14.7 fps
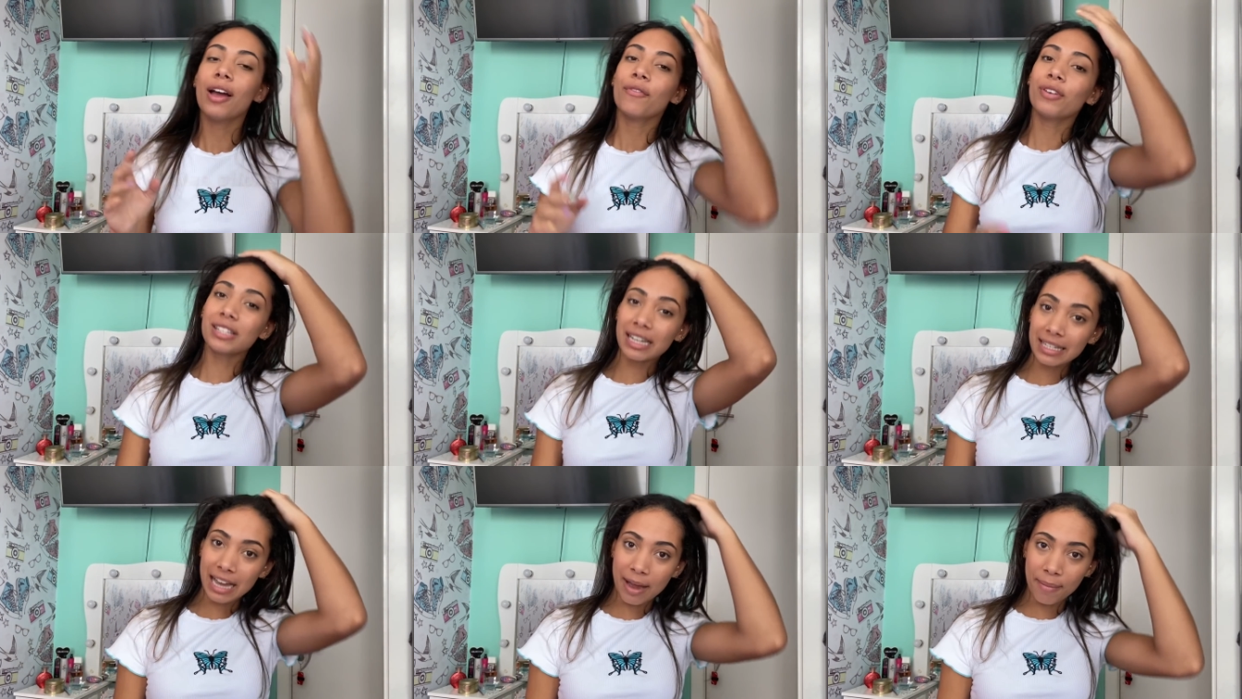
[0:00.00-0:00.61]

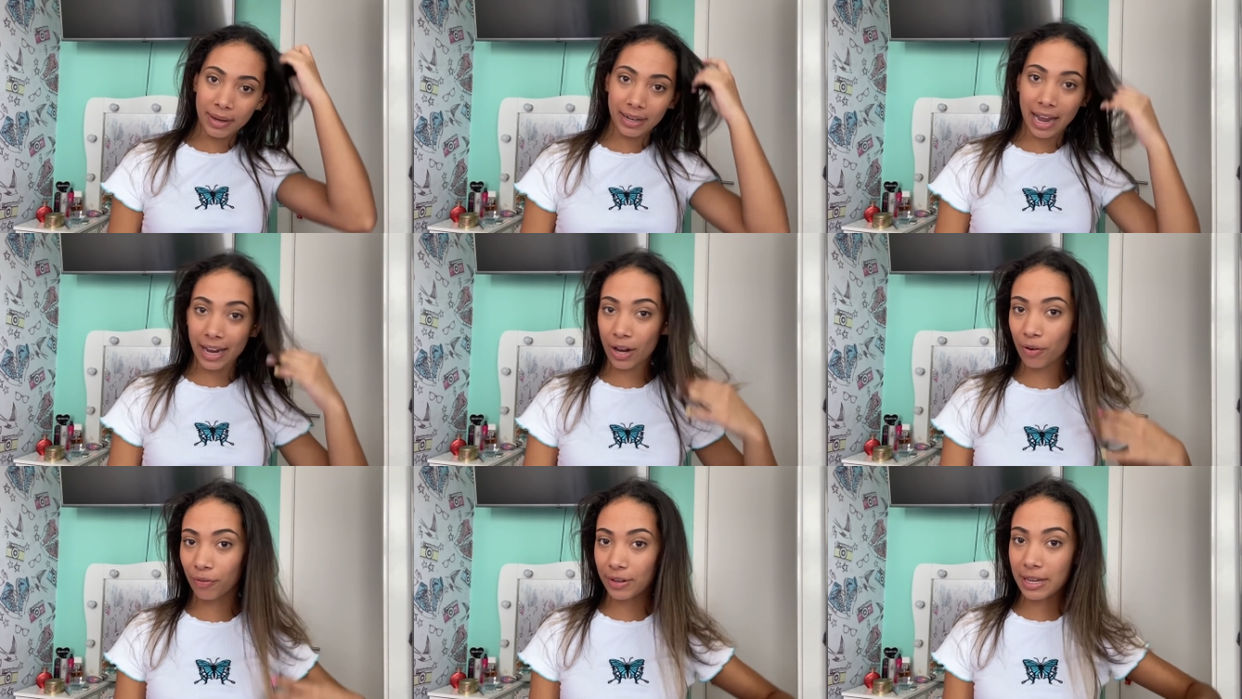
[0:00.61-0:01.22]
vocês sabem, né, que
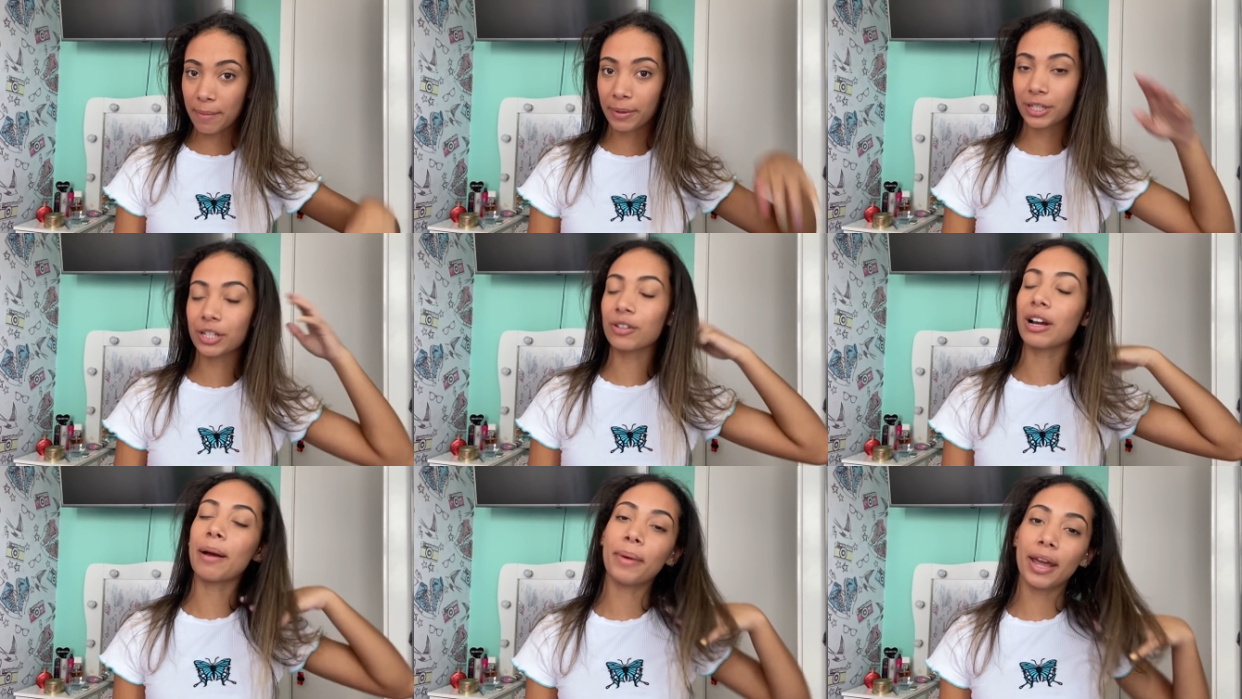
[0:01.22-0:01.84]
eu fiz a prancha no
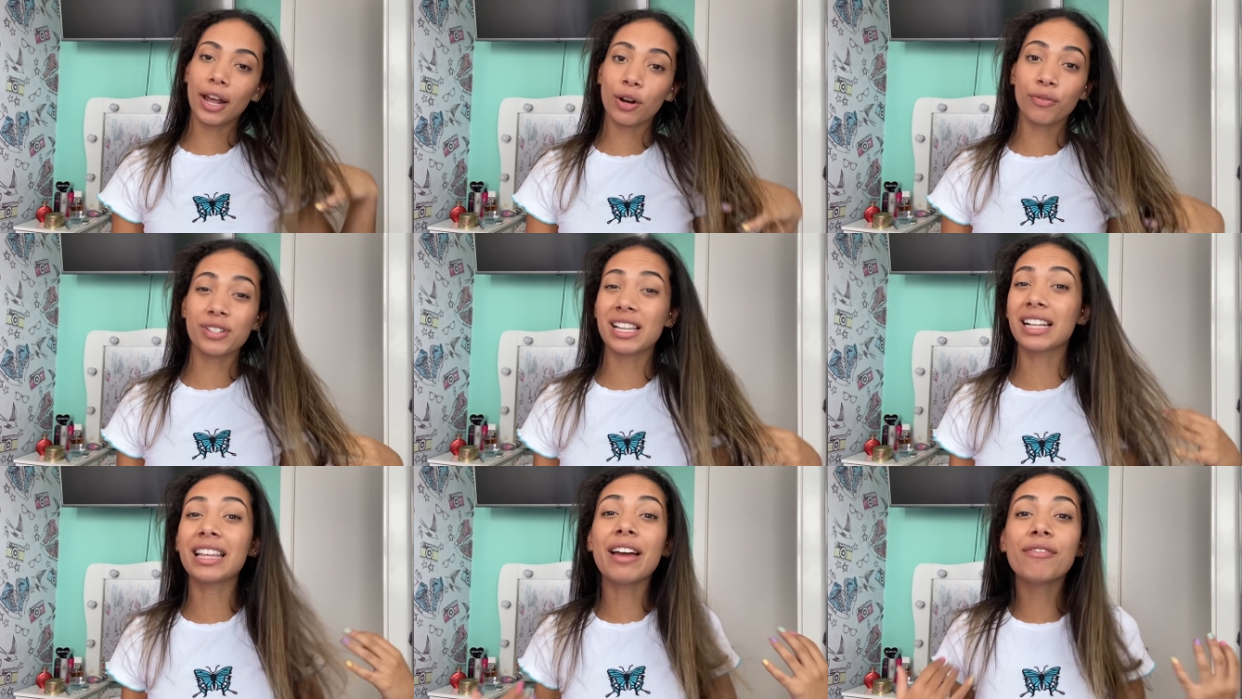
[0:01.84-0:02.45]
cabelo, eu fiz
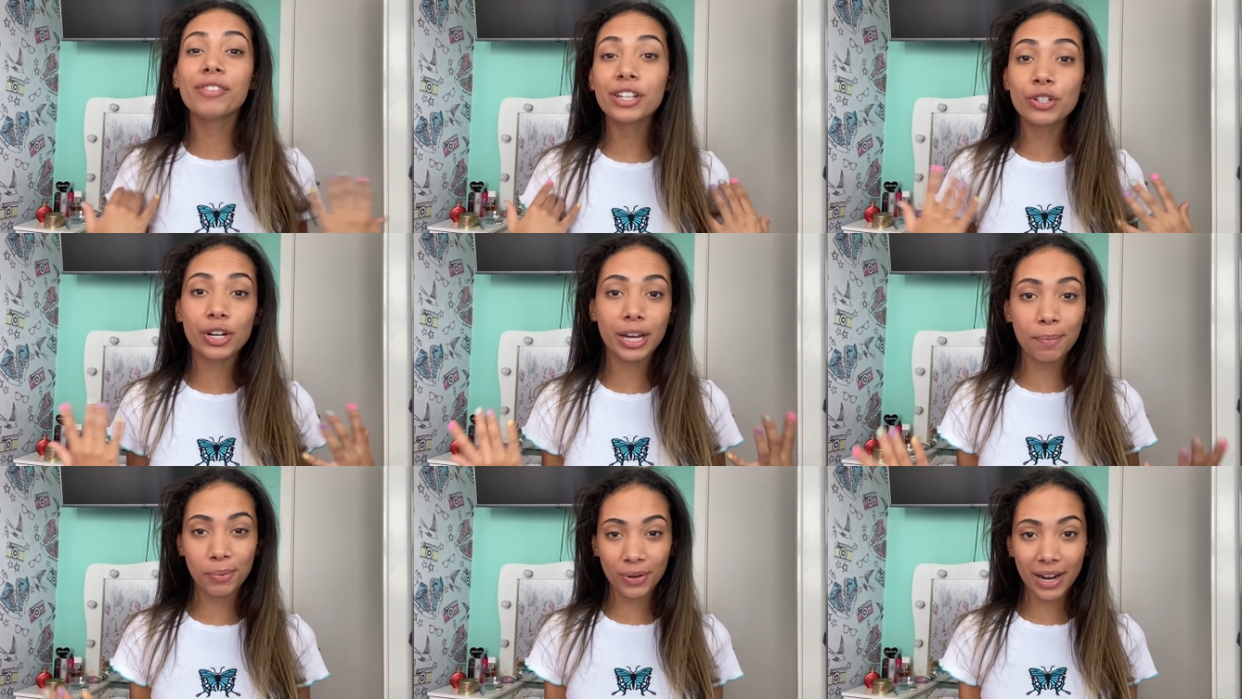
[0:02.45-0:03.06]
até vídeo aqui
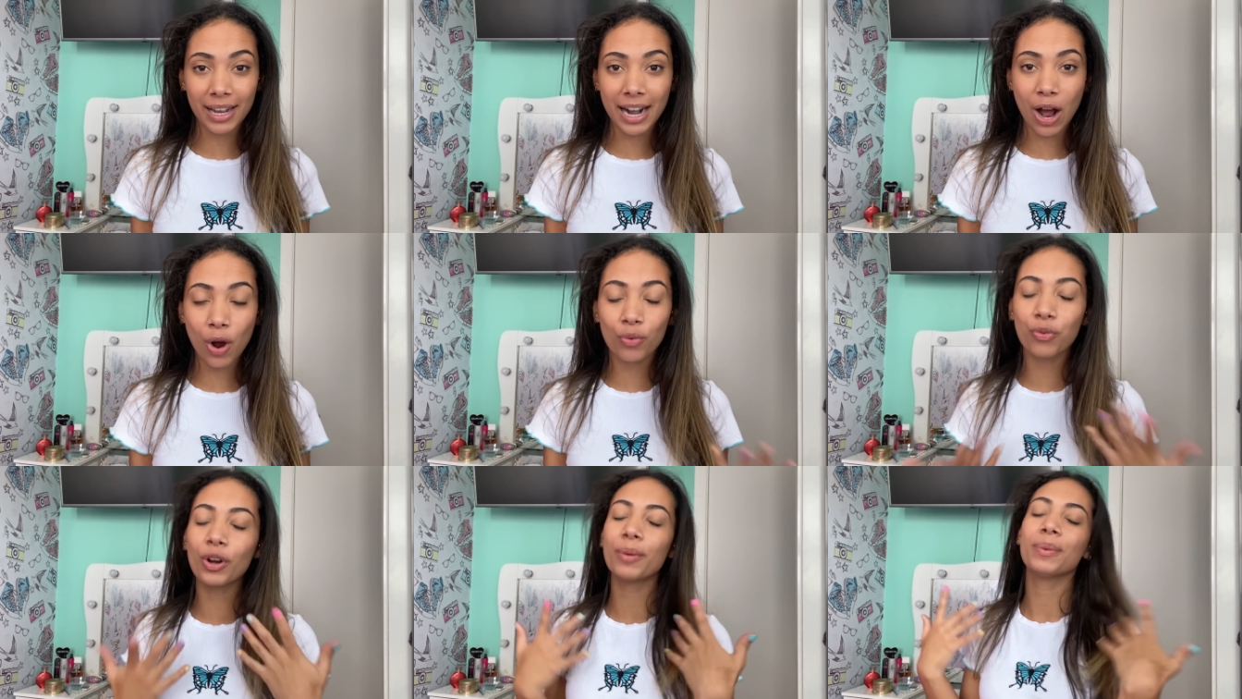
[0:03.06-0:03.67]
pro canal que
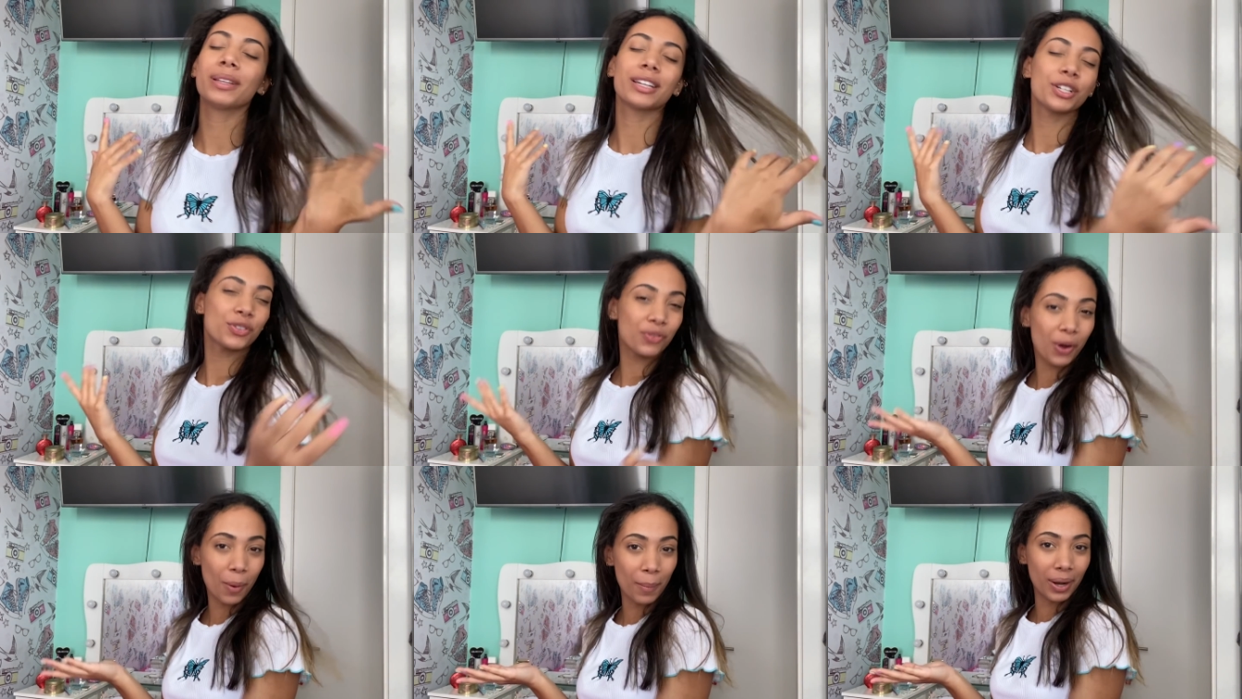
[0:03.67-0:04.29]
foi me
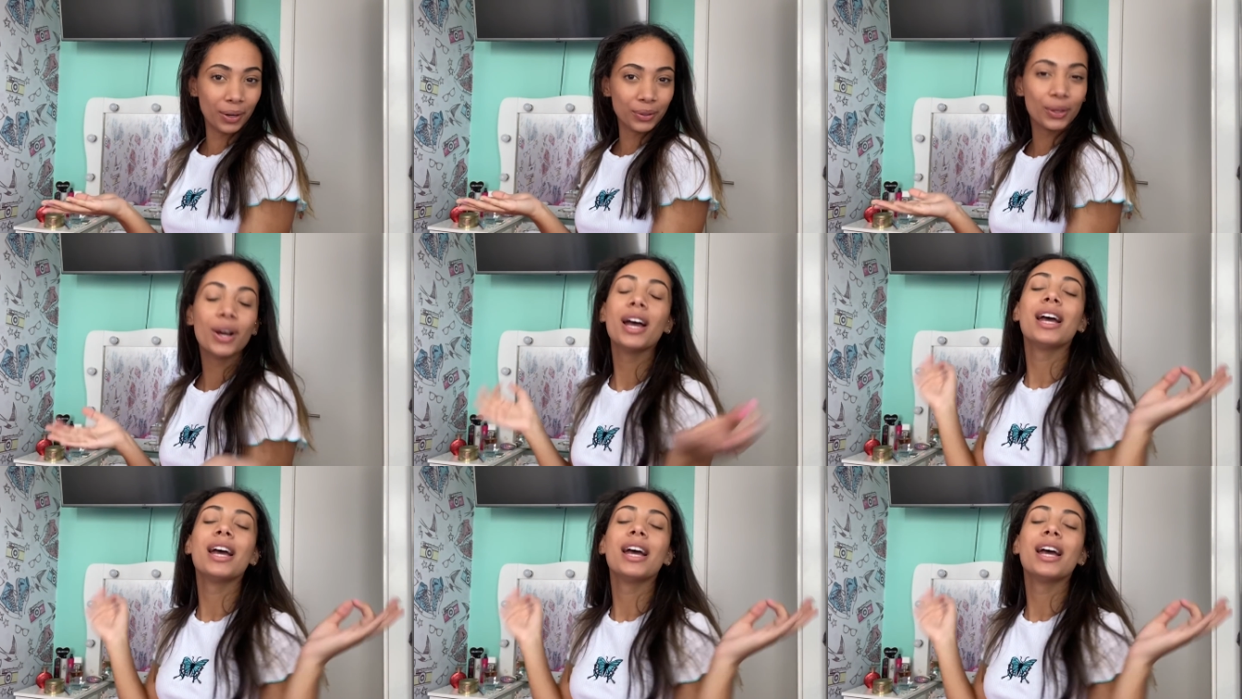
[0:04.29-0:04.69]
transformando.